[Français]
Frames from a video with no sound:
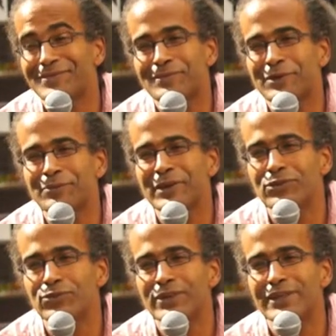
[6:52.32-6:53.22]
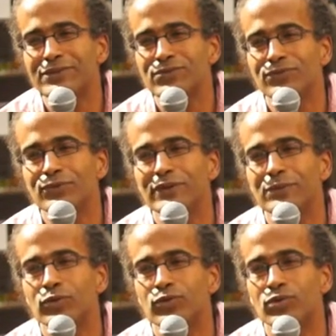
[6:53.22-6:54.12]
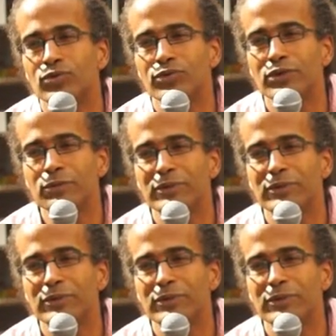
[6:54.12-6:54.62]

Je ne pense pas que ce soit une question forcément de conscience,